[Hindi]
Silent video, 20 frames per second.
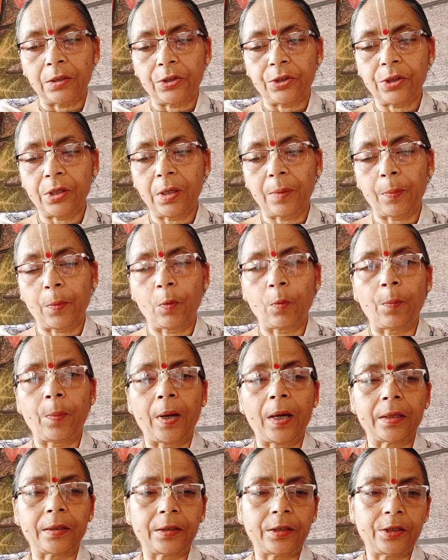शील
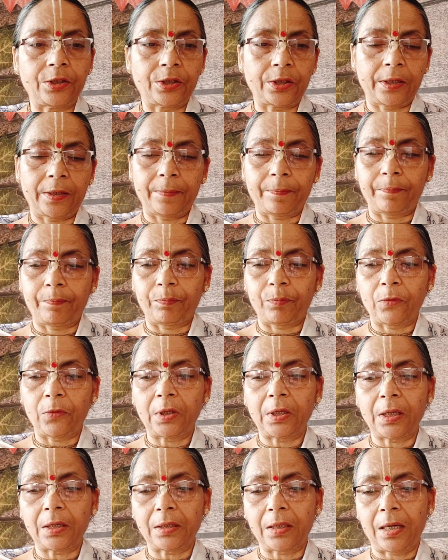प्रभुपाद की जय
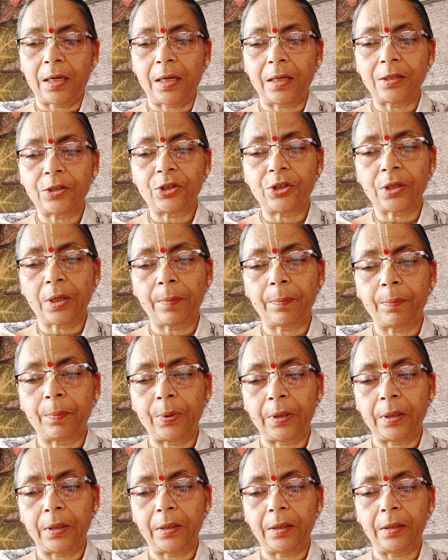यदा जब
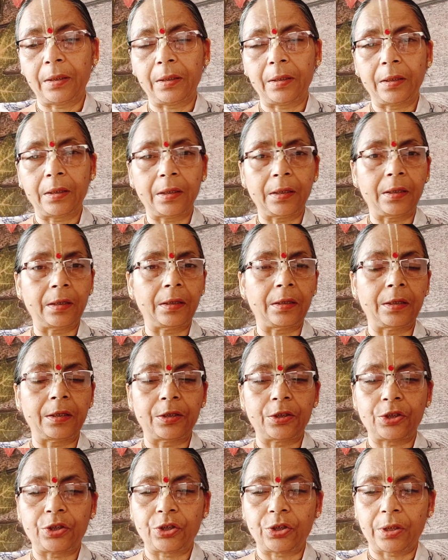भी ही
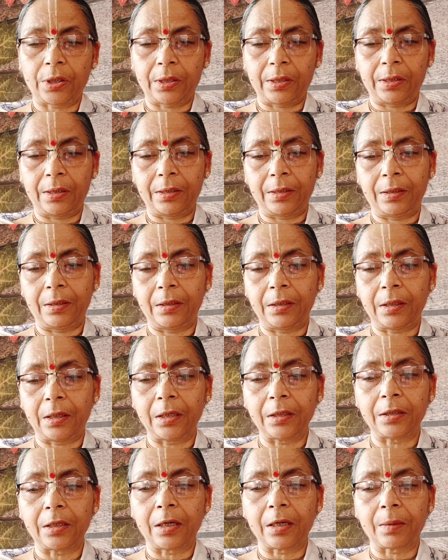निश्चय ही
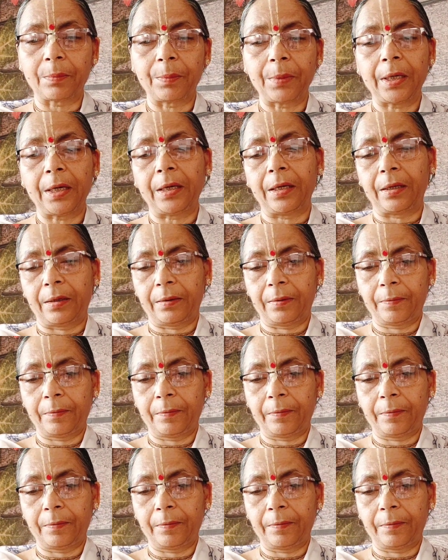अधर्मेण